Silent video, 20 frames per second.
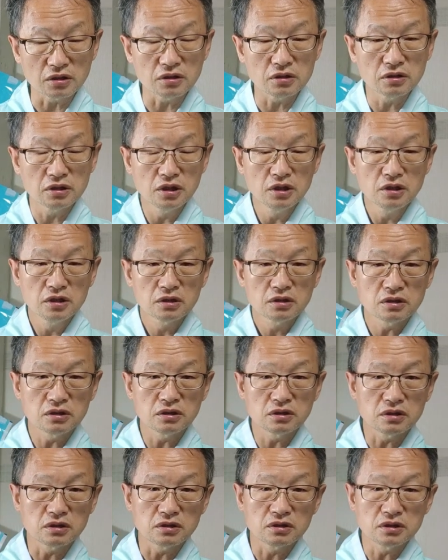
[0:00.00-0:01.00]
그,
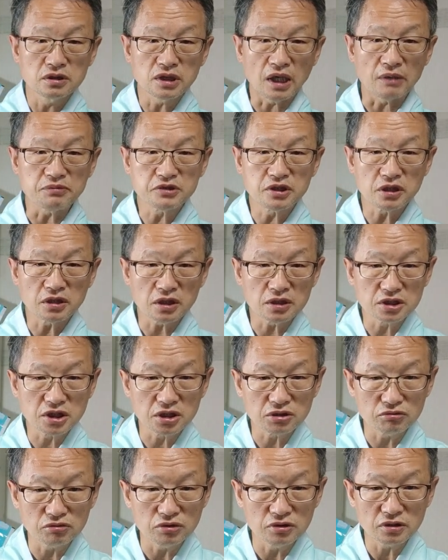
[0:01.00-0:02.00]
어, 납치해 간
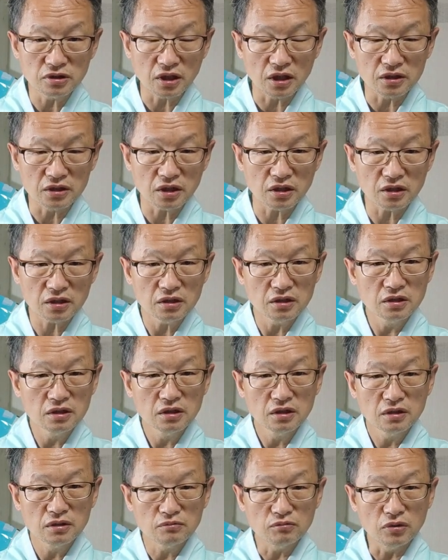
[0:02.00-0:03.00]
지구인들한테
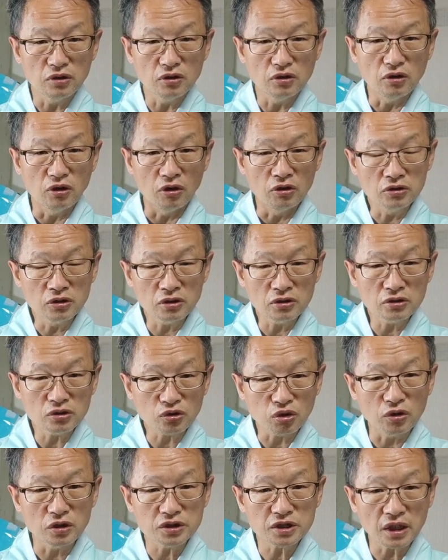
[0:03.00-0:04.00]
뭐
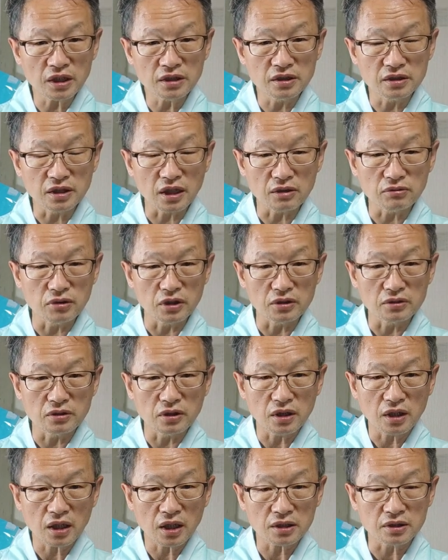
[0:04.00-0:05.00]
언어는 통하지 않는다고
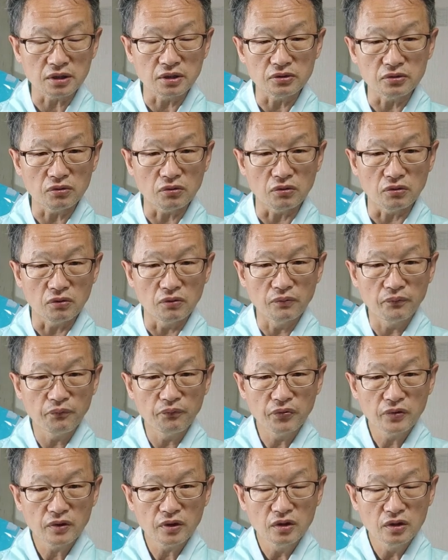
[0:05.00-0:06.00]
하더라도
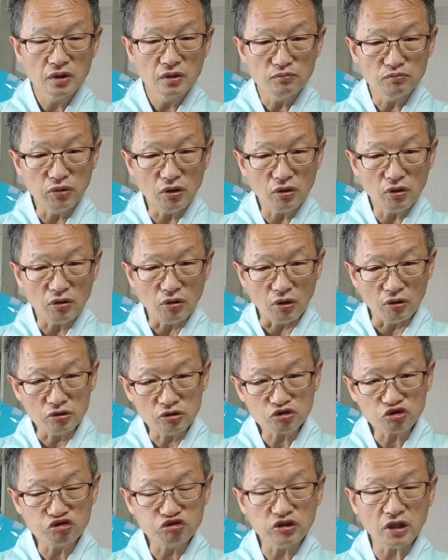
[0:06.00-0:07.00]
뭐
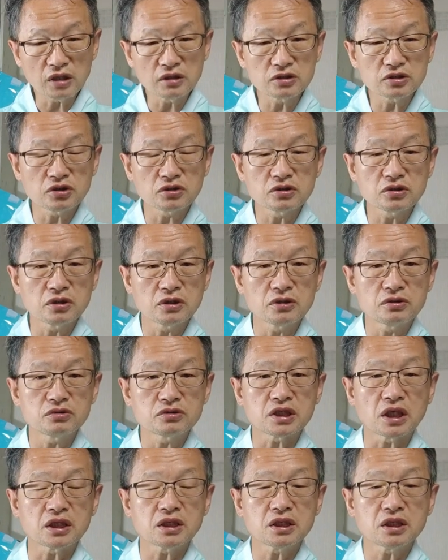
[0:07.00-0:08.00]
어느 수단을
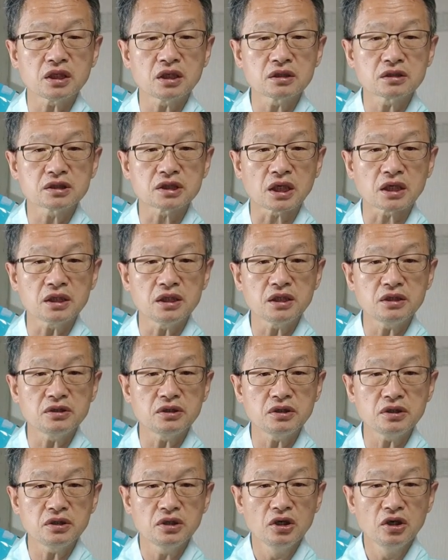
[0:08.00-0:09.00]
써서라도 자기
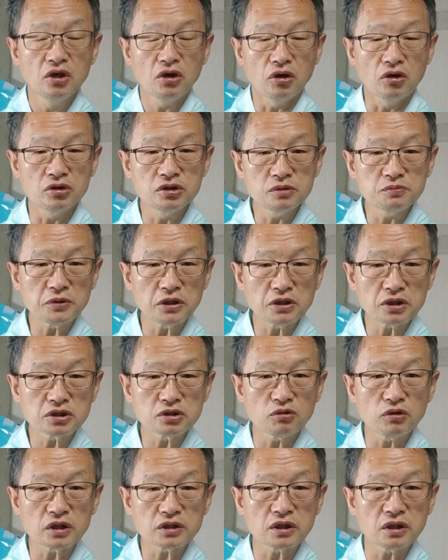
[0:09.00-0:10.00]
자기네들이 어느
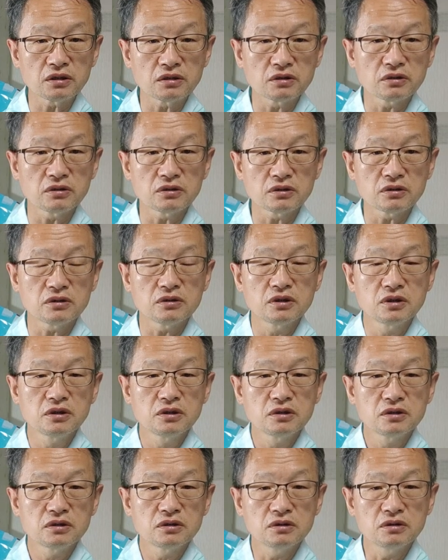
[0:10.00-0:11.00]
별에서 왔다는 거를
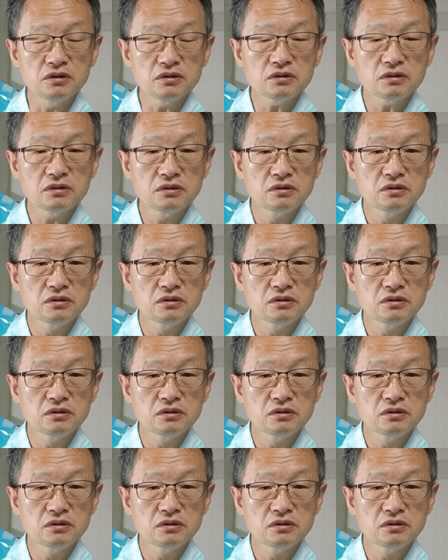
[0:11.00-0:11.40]
어?